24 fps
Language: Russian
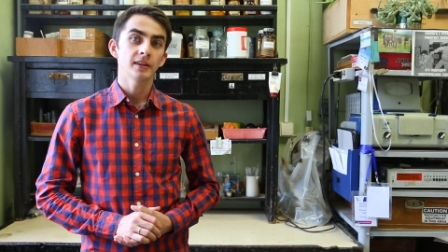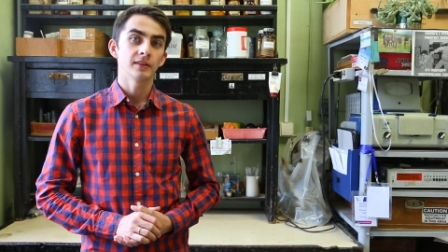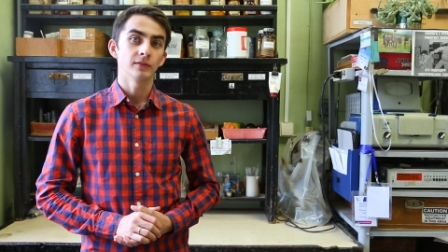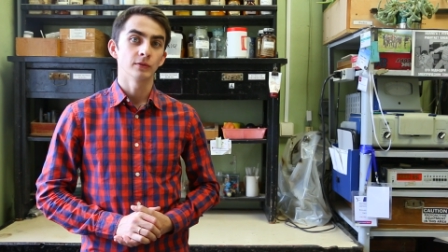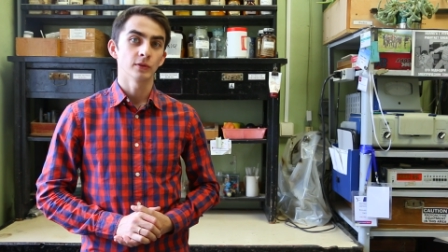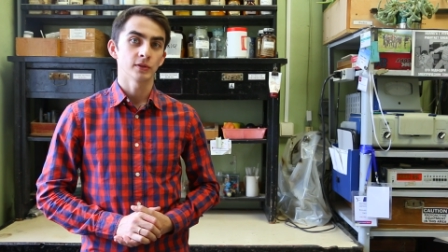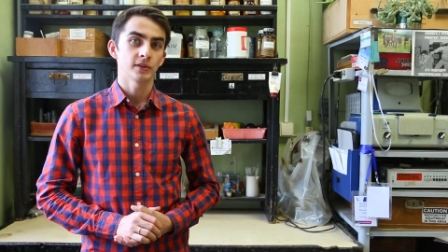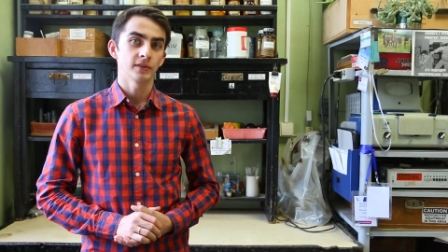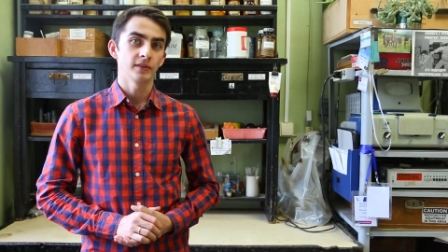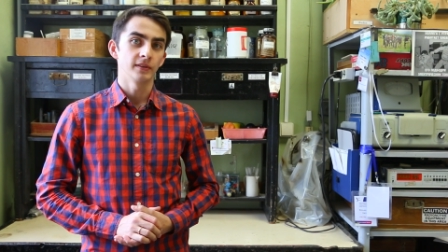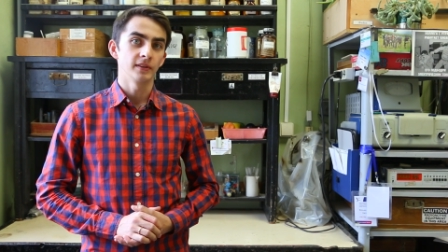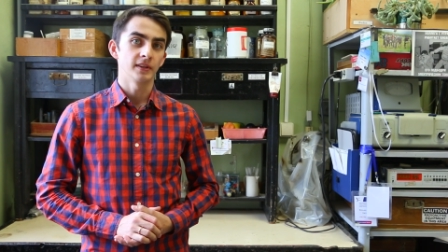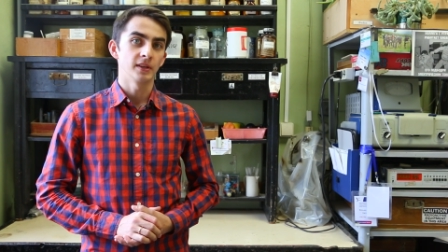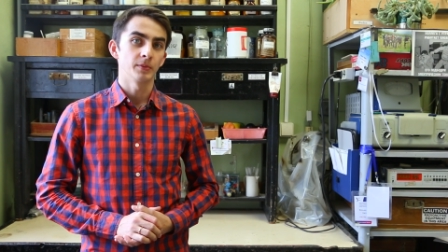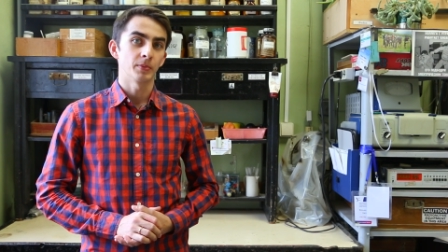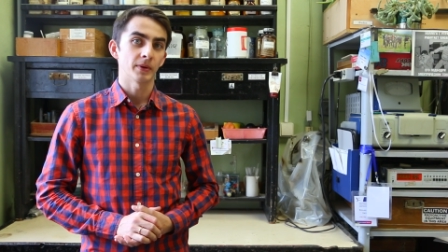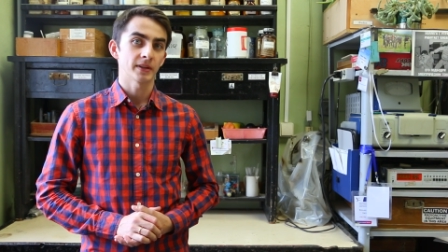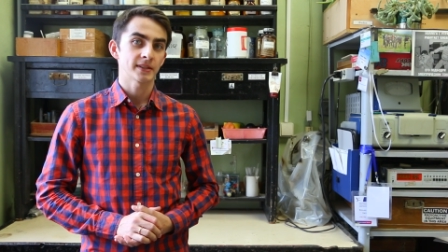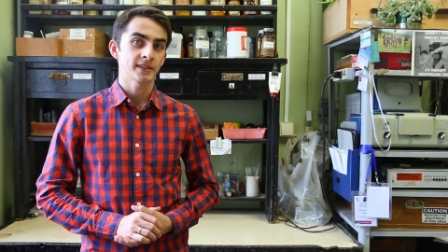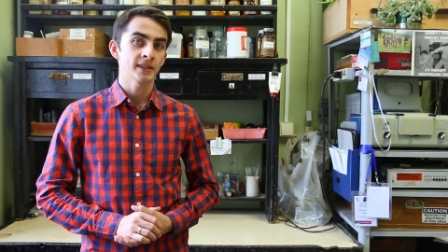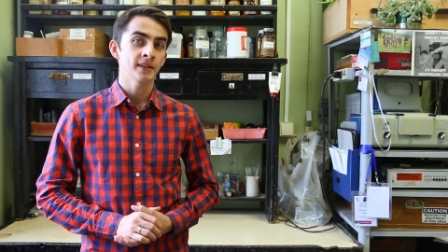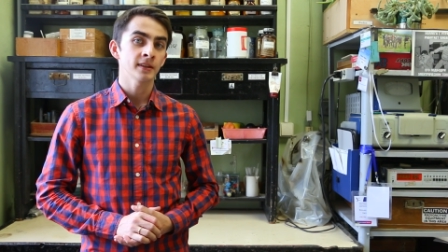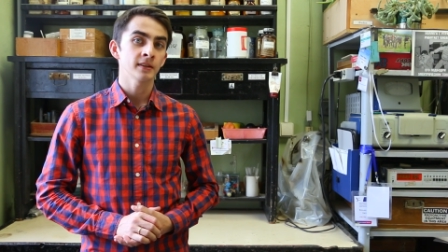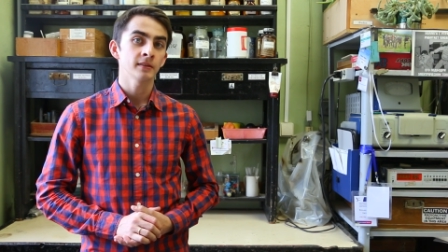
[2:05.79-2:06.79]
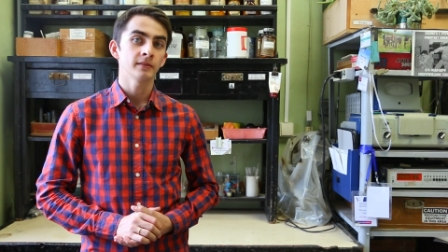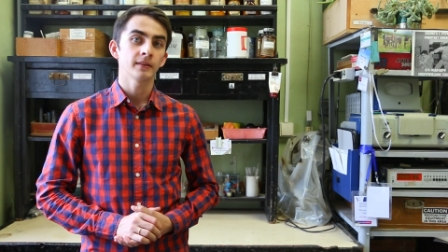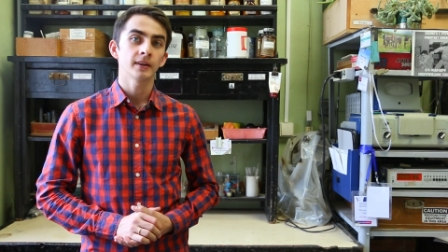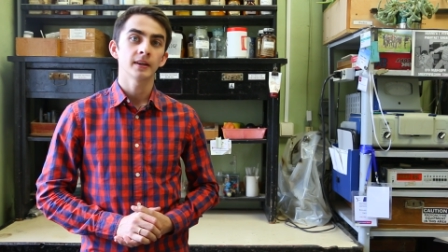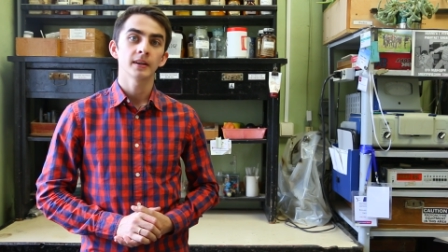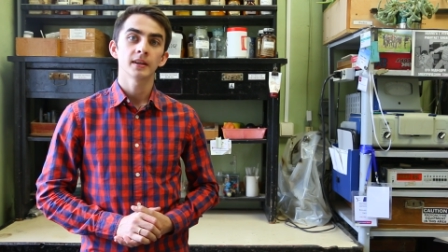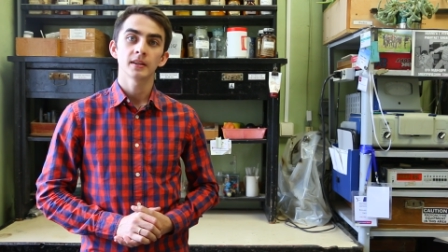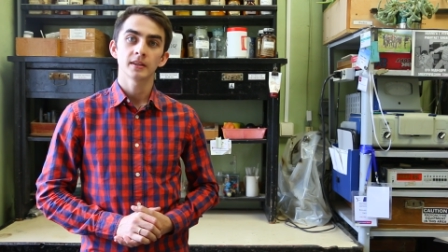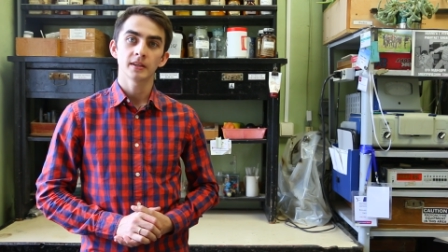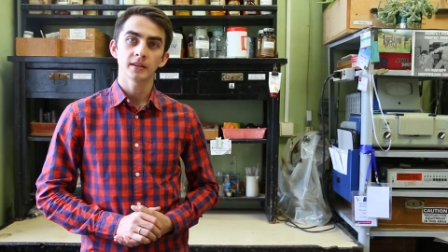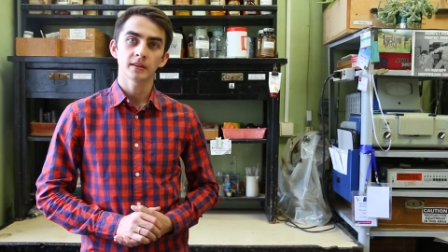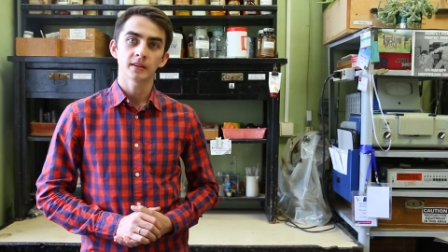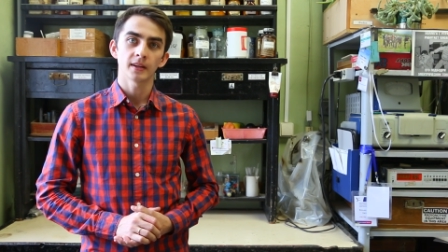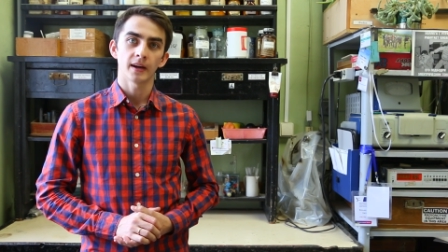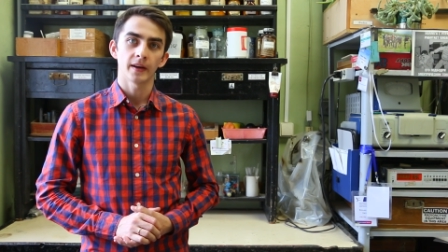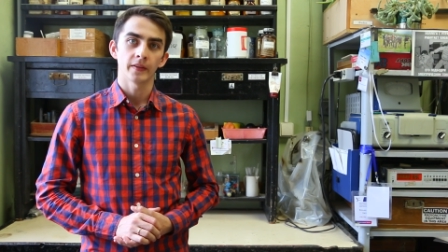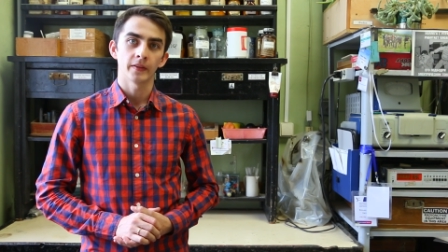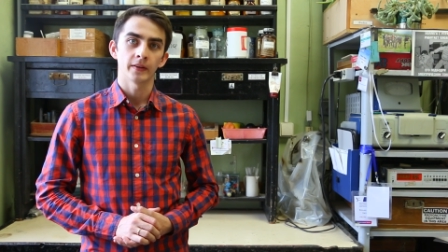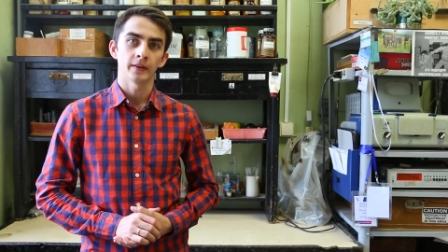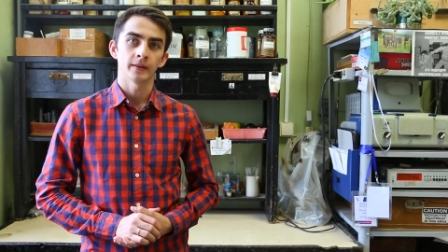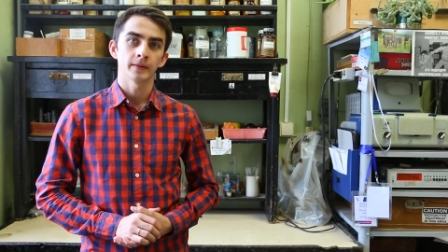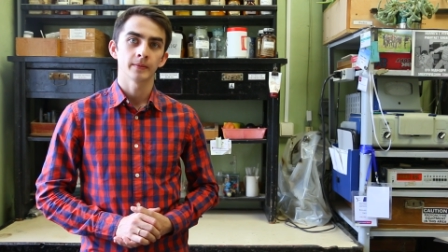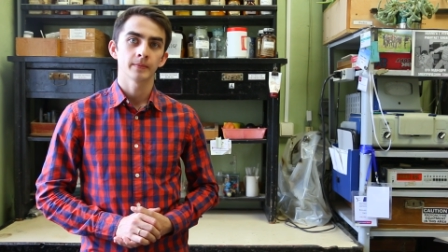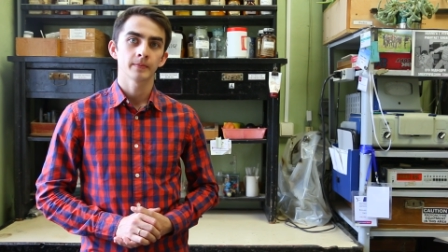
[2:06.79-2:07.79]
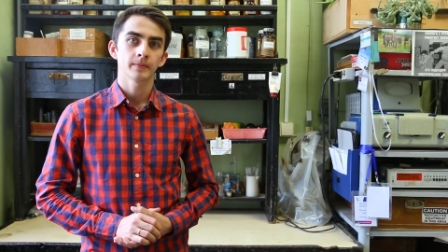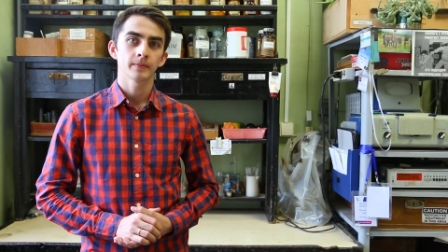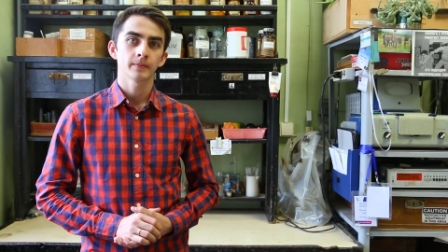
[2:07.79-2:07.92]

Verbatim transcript: 99% титана.